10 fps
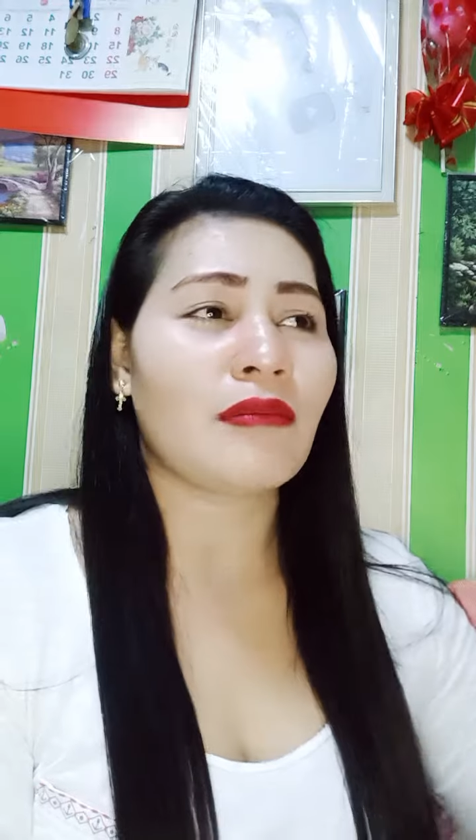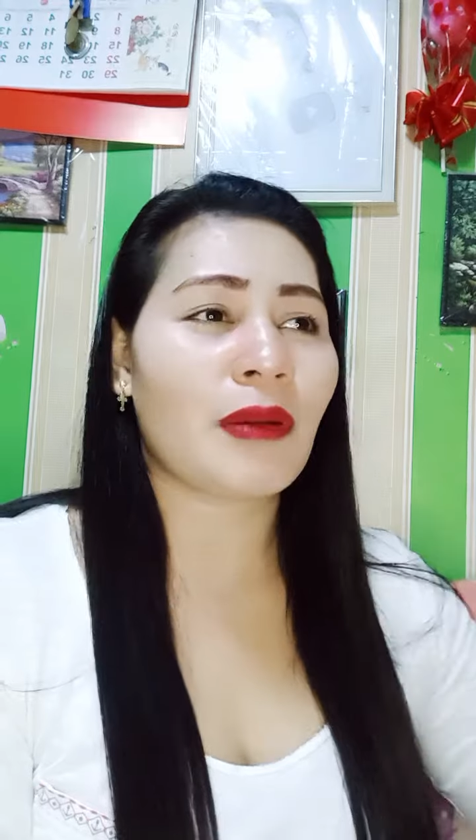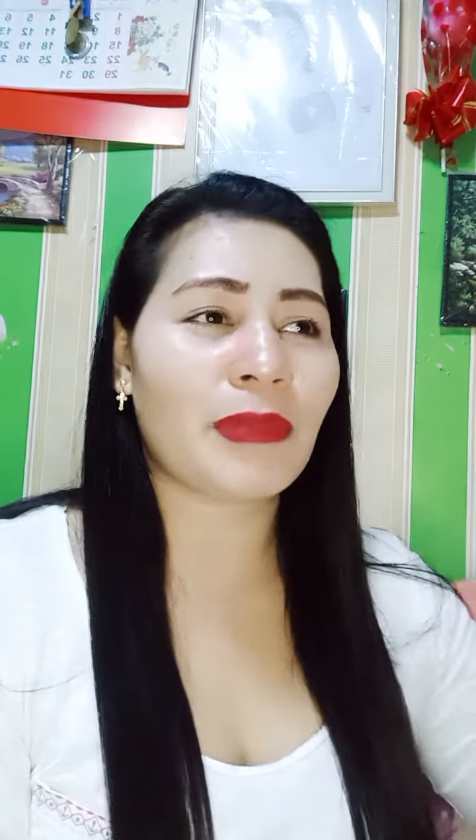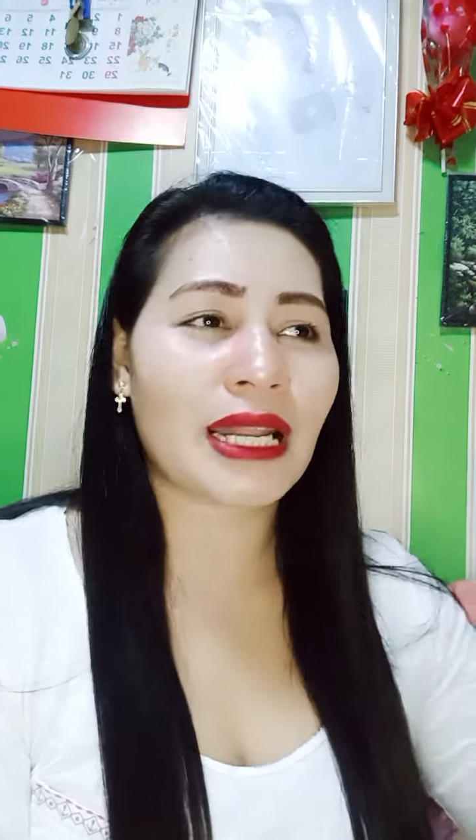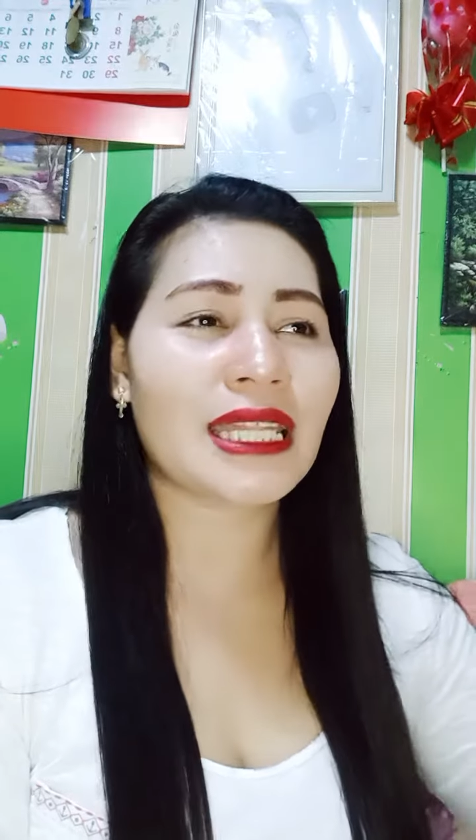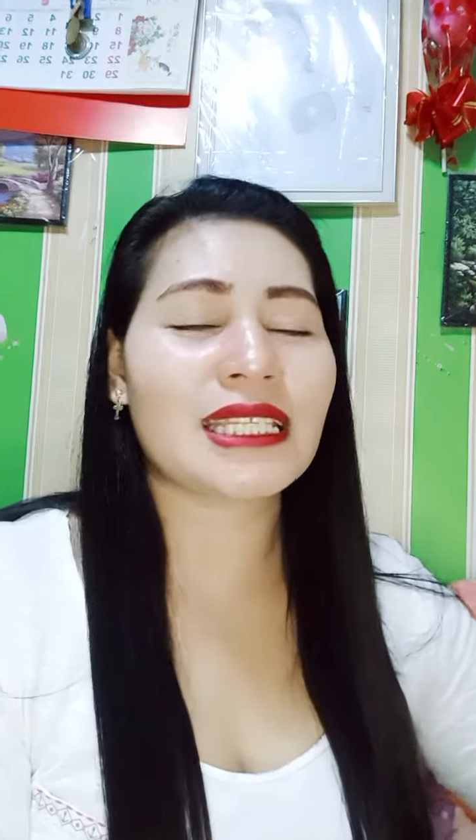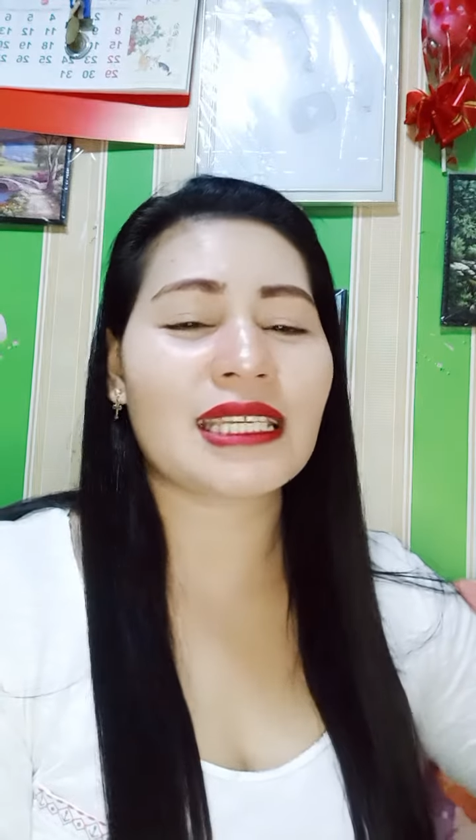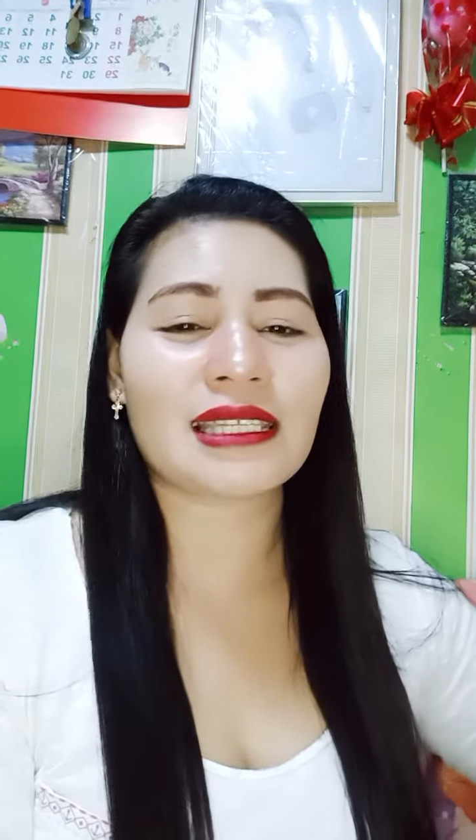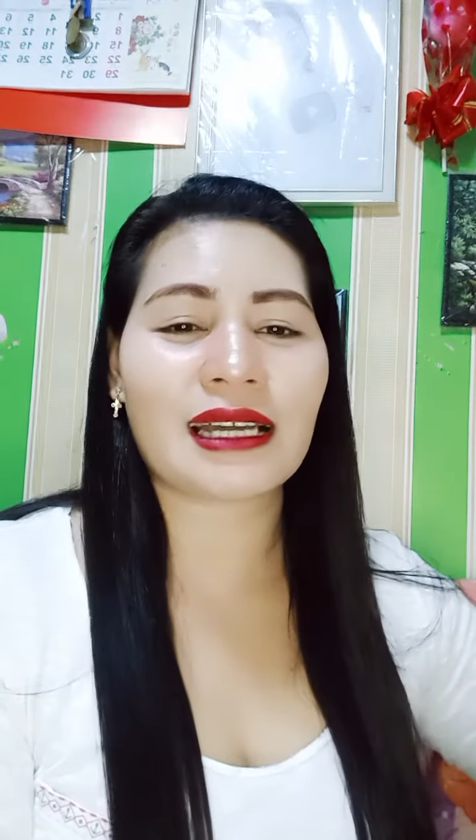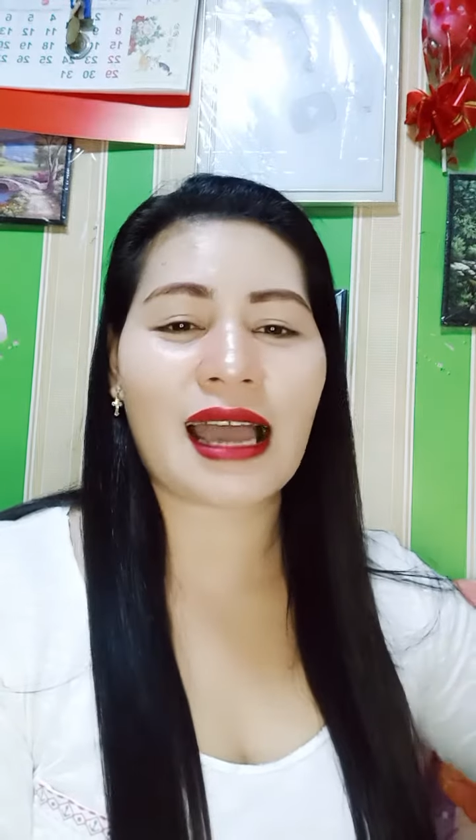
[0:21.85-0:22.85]
Mapraning
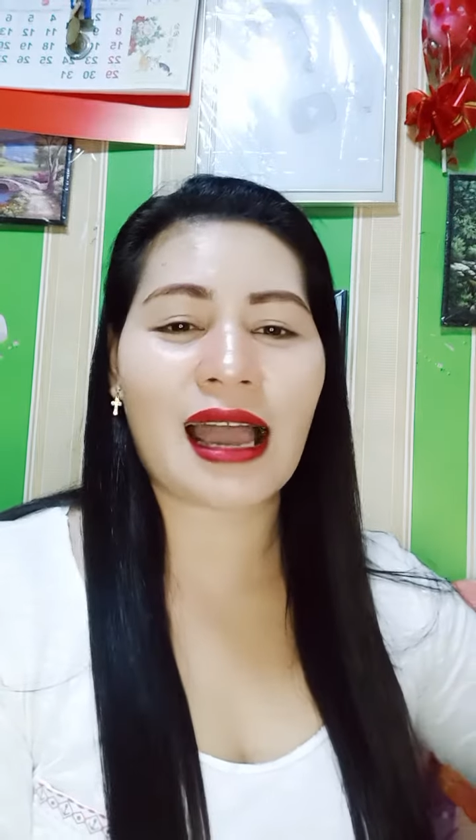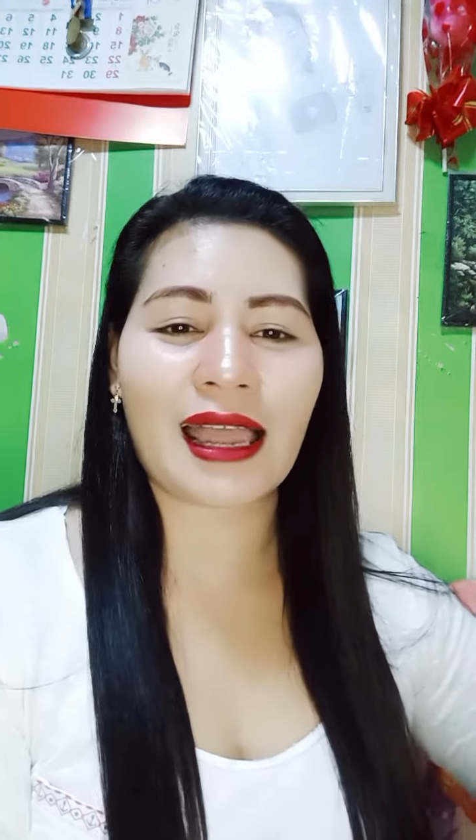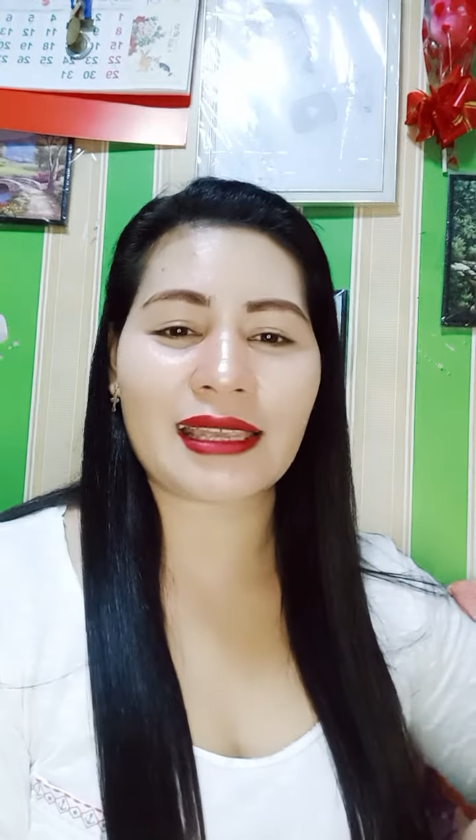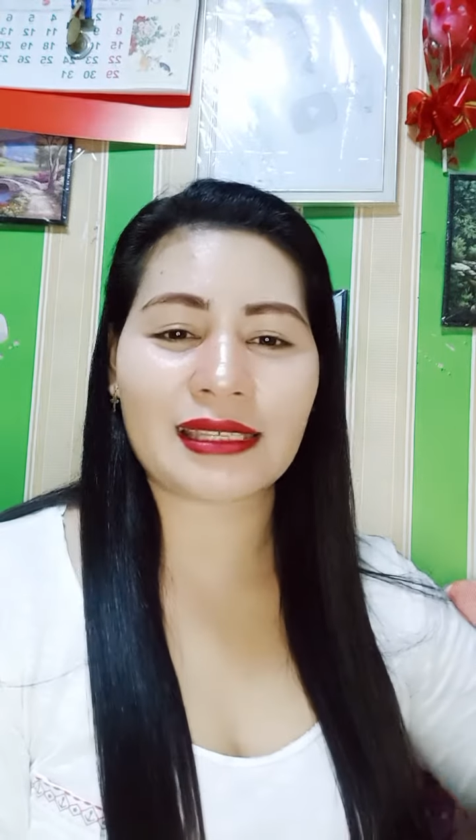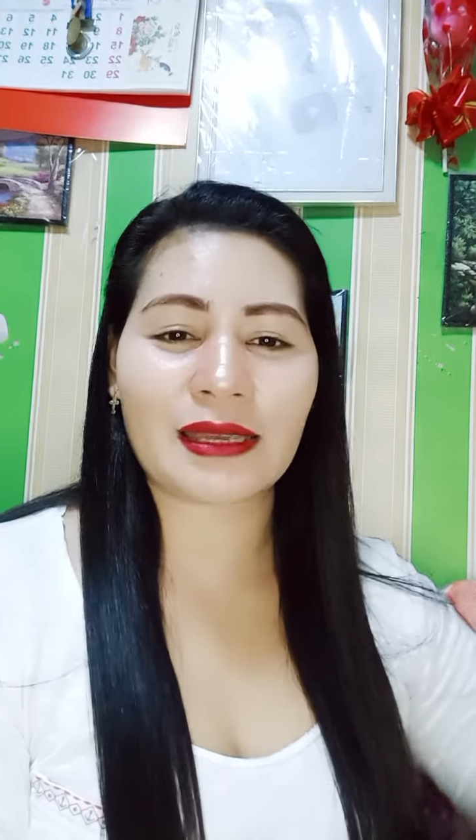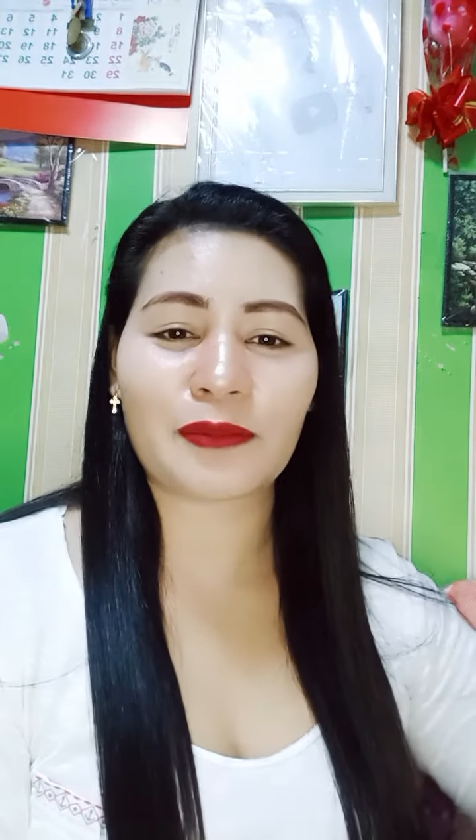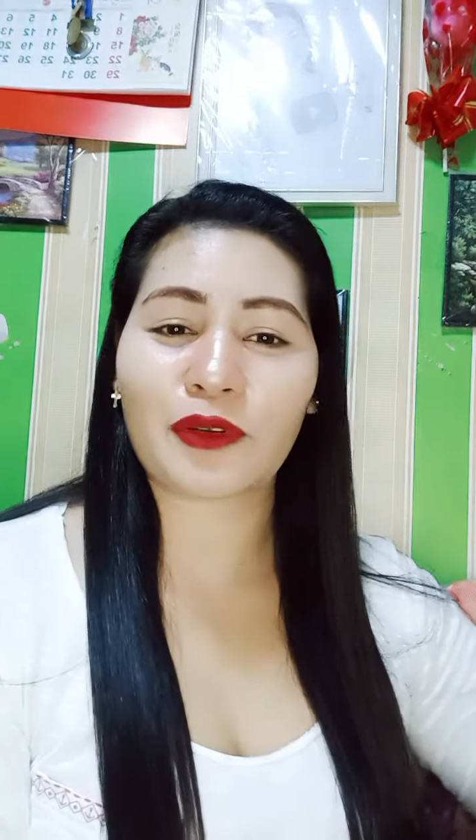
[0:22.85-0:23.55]
siya sa kakaisip